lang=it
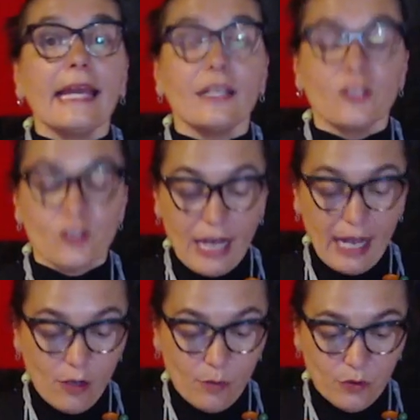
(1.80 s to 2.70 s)

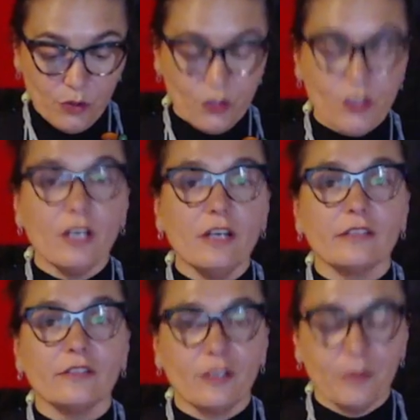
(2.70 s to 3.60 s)
Ciao,
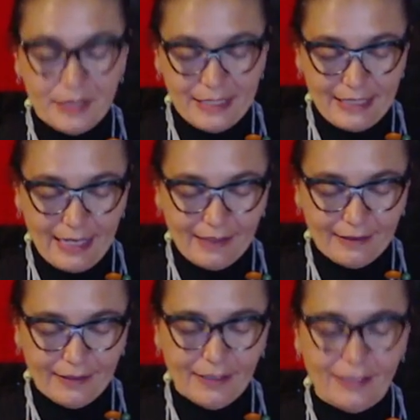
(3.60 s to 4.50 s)
buongiorno, come
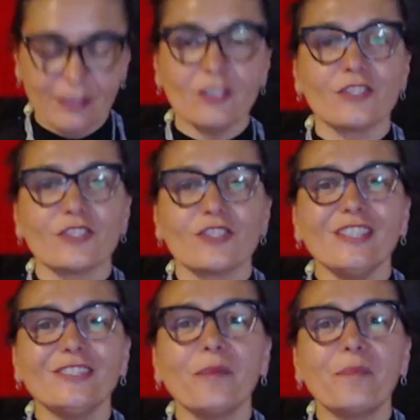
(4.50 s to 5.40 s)
state? Il nostro
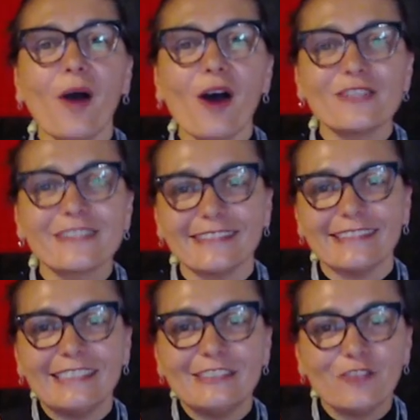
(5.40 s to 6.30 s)
solito post
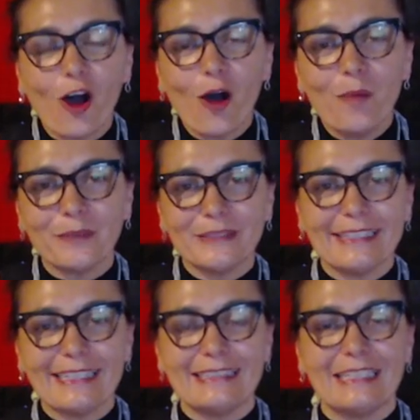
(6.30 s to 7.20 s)
del dopo
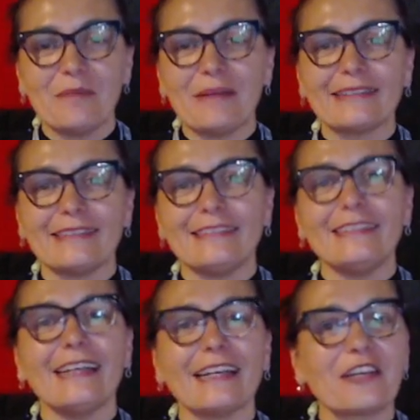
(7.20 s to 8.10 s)
diretta del martedì,
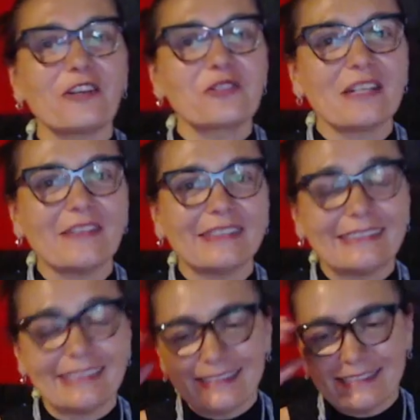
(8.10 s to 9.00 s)
anche oggi eravate
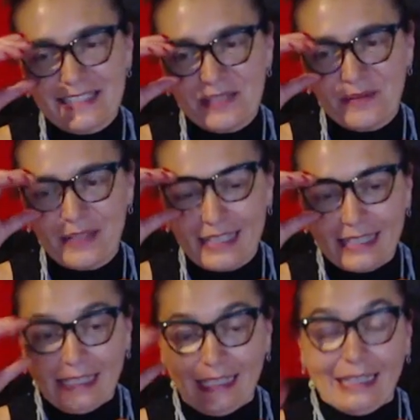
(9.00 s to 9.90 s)
tantissimi,
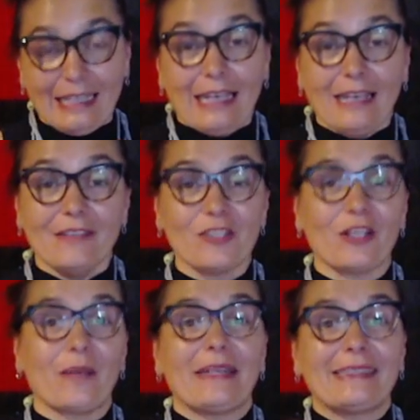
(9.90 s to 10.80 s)
visto
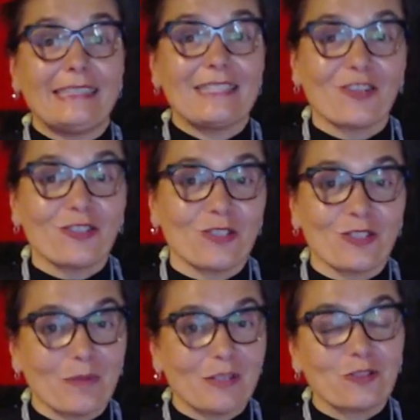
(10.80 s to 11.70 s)
che martedì scorso
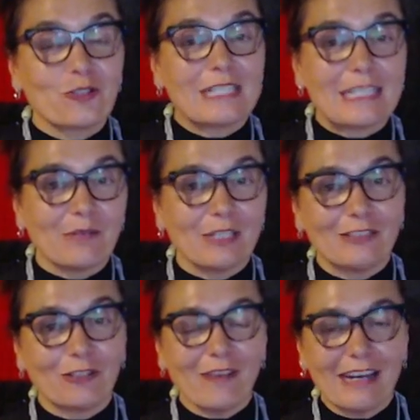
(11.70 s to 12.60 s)
insomma non ci siamo
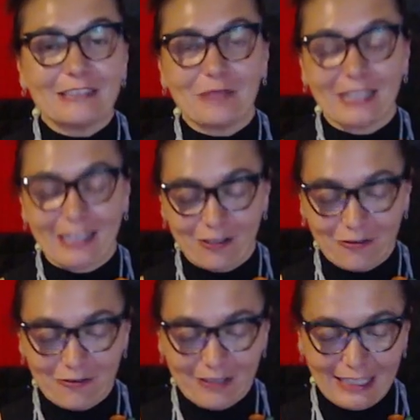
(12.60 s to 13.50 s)
ritrovati perché ero in
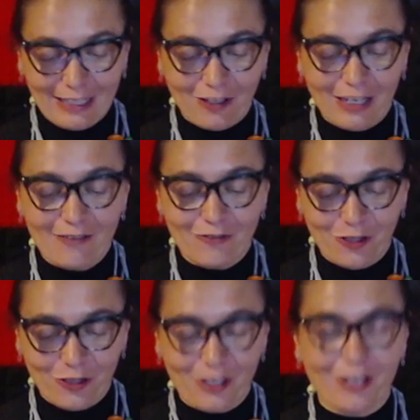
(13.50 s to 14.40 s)
fiera, ero al
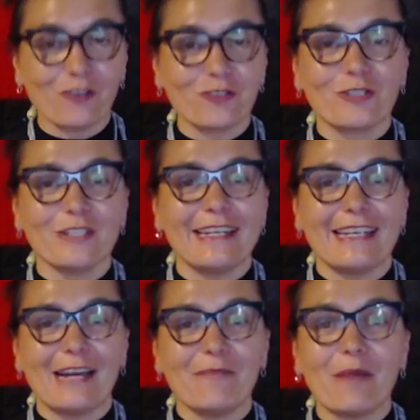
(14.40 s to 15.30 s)
lavoro e oggi
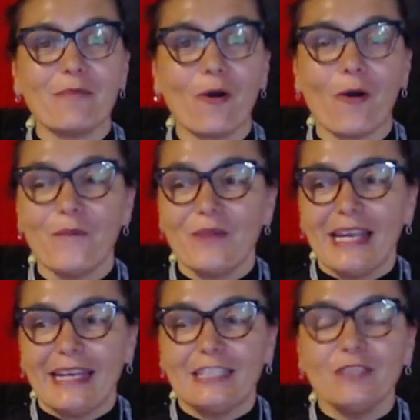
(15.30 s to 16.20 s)
abbiamo
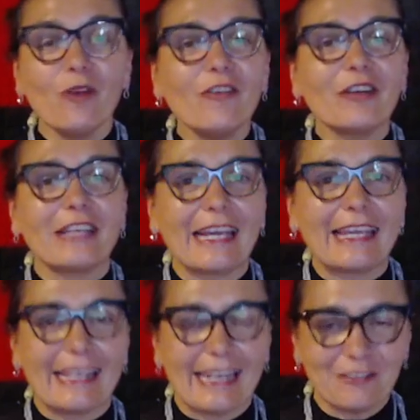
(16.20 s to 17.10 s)
di nuovo
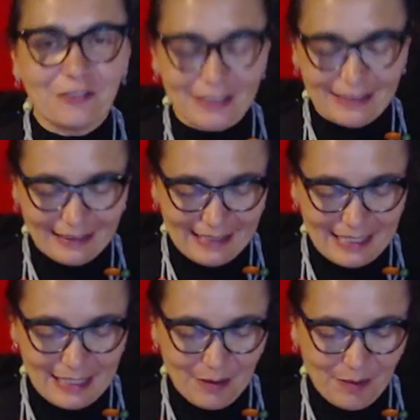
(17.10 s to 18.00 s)
chiacchierato di
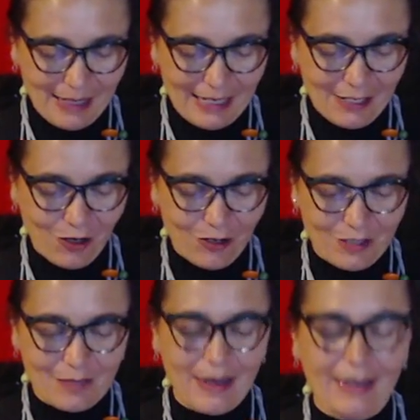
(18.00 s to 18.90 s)
tantissime belle
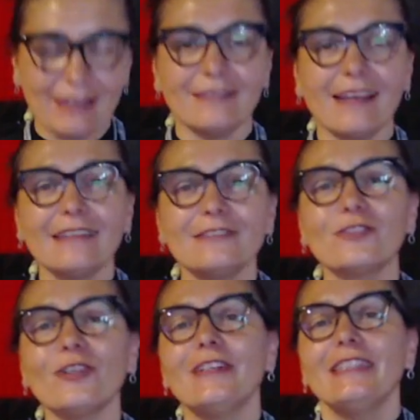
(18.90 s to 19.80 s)
cose. Beh,
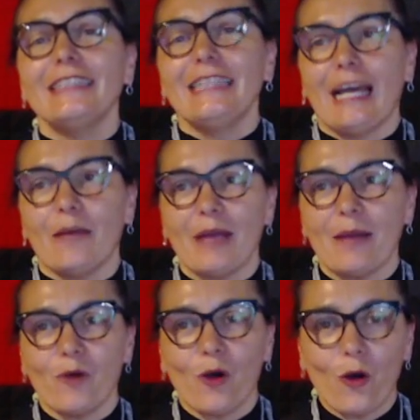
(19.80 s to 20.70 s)
intanto
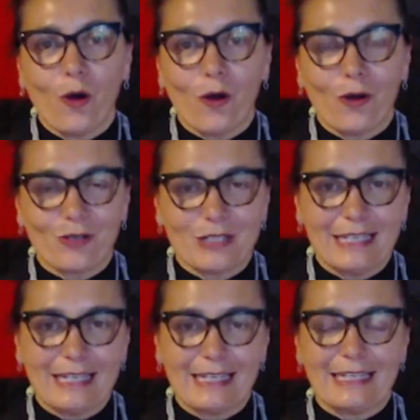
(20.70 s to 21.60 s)
abbiamo così
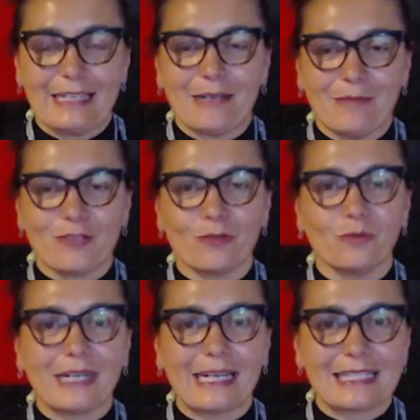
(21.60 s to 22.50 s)
eh, messo
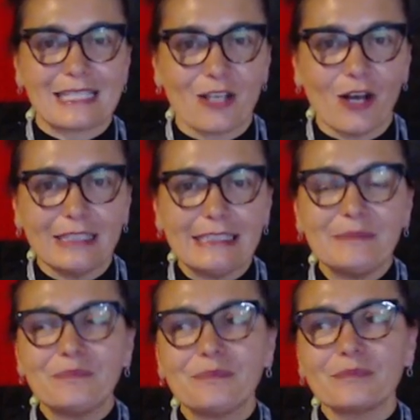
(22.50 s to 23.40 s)
due canzoni
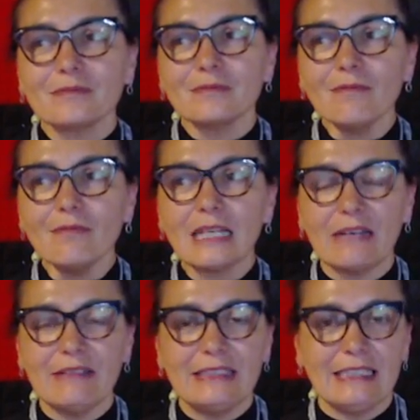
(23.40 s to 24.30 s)
che
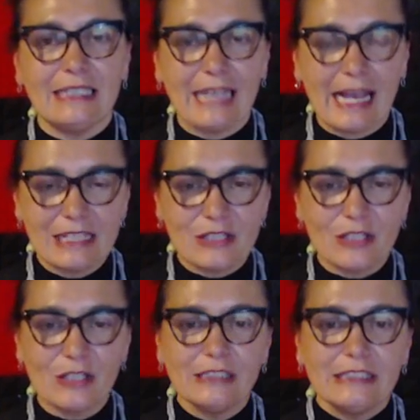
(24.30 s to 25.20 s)
avete
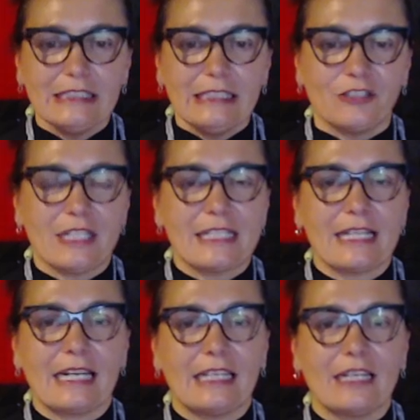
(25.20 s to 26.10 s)
richiesto
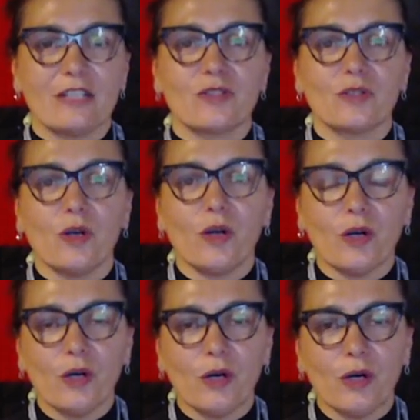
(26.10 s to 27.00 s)
Cesare ha
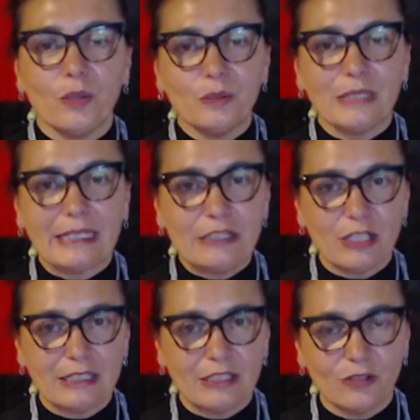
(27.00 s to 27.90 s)
richiesto Luna di
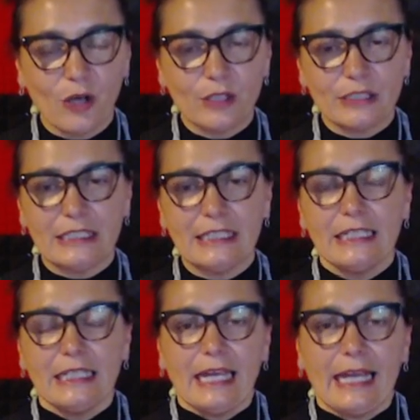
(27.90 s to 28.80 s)
Gianni Togni
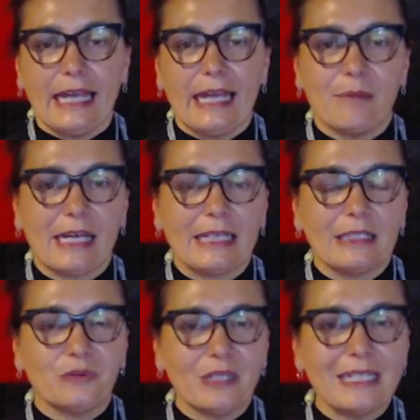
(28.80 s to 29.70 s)
e Megana
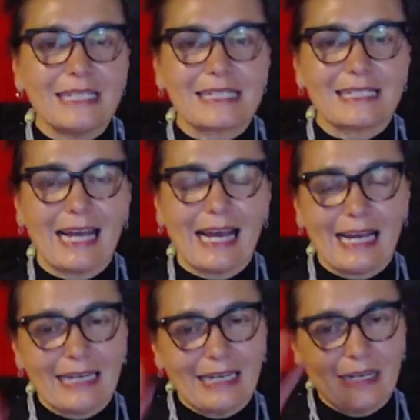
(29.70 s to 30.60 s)
Turista,
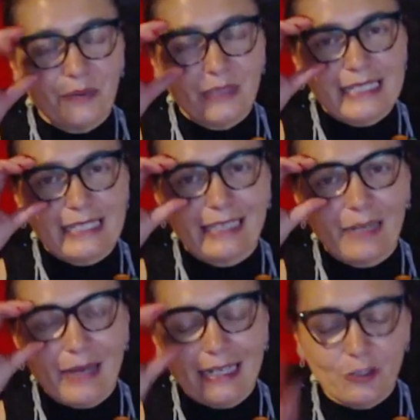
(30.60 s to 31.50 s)
eh, Un'estate al
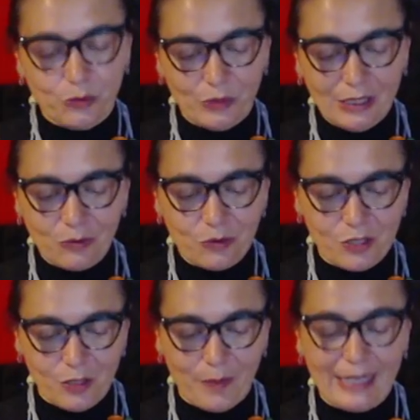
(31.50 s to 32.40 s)
mare Giuni
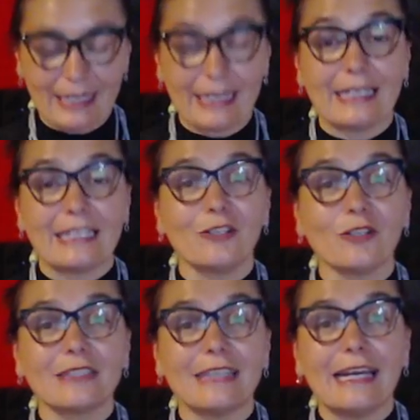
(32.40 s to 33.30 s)
Russo per
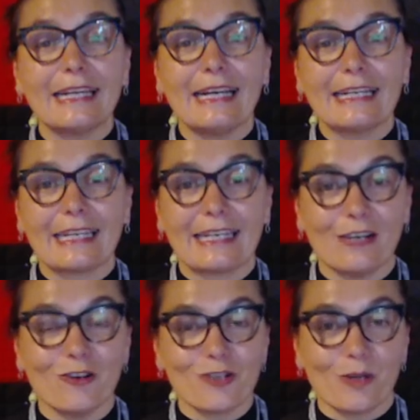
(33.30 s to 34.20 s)
ricordare anche che
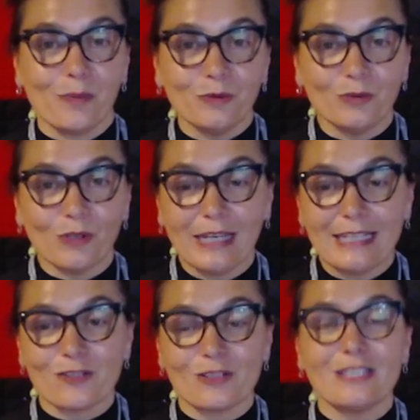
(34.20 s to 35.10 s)
oggi appunto è il
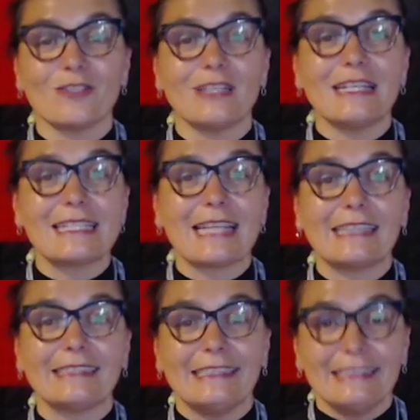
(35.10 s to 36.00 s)
solstizio
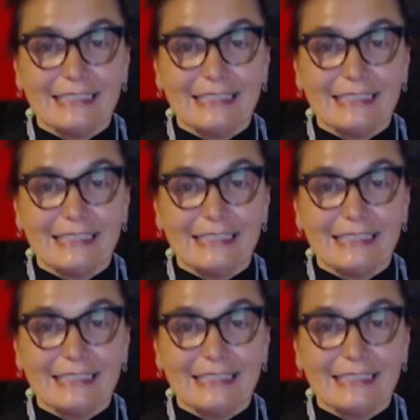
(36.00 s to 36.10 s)
d'estate